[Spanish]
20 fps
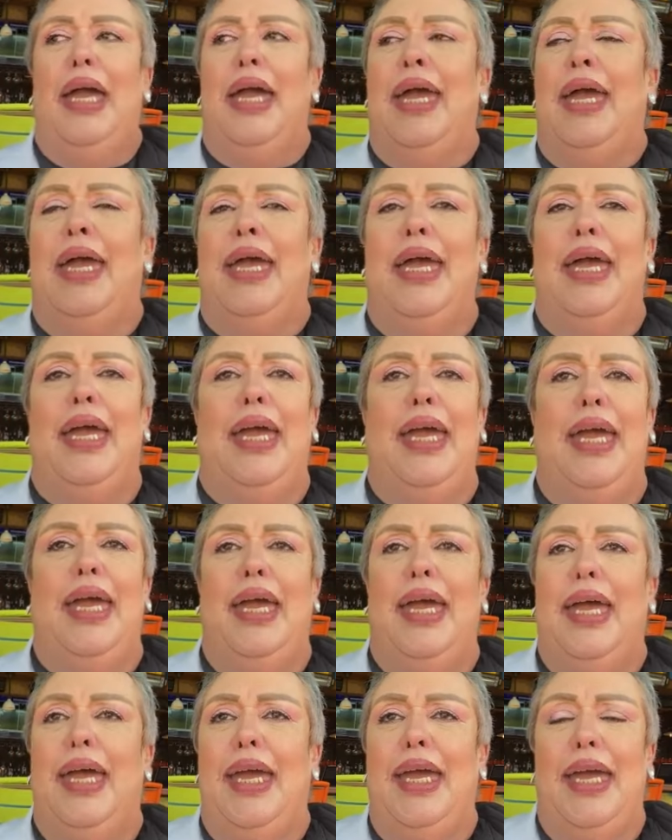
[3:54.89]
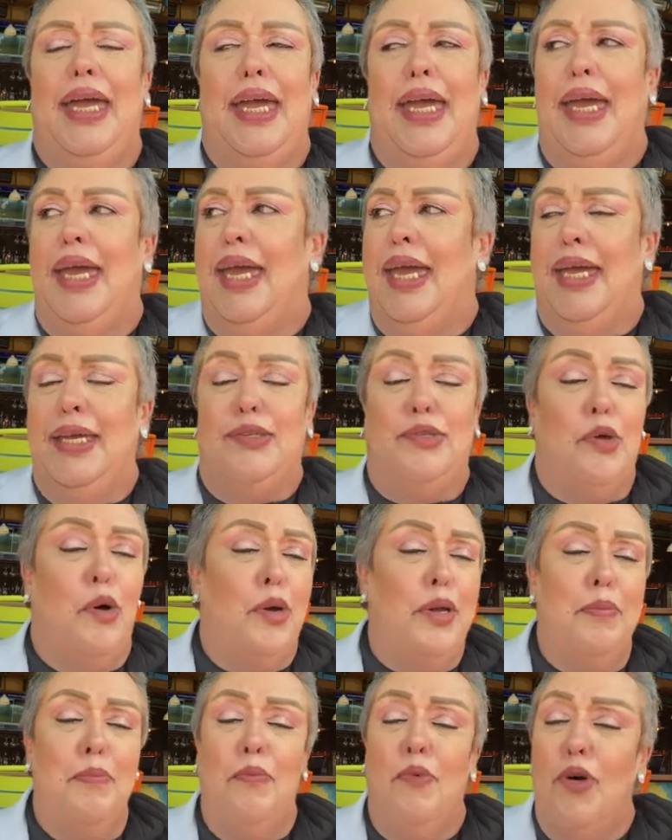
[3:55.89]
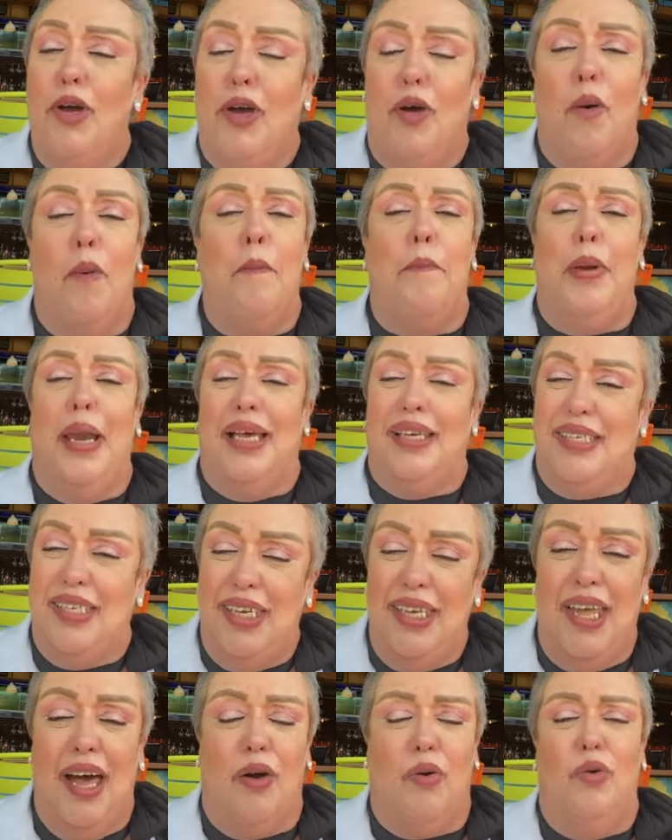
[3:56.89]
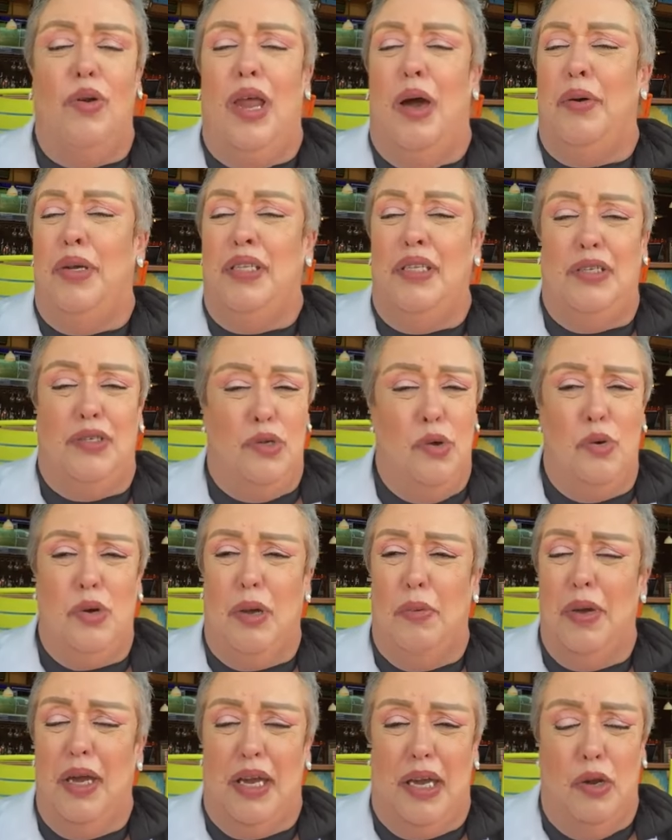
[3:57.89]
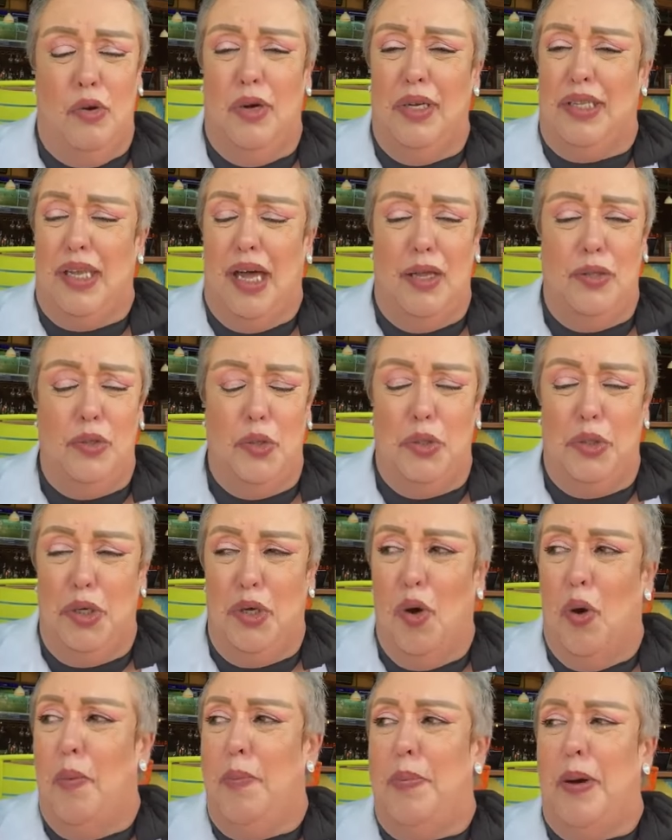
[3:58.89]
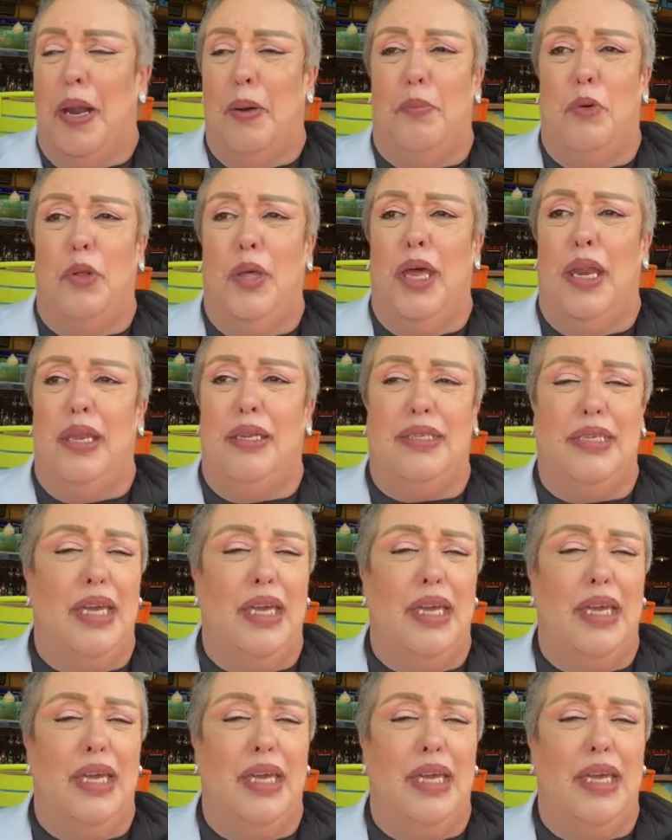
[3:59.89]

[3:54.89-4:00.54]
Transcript: Eh, estoy muy complacida con la bendición que, nos está dando Dios para poder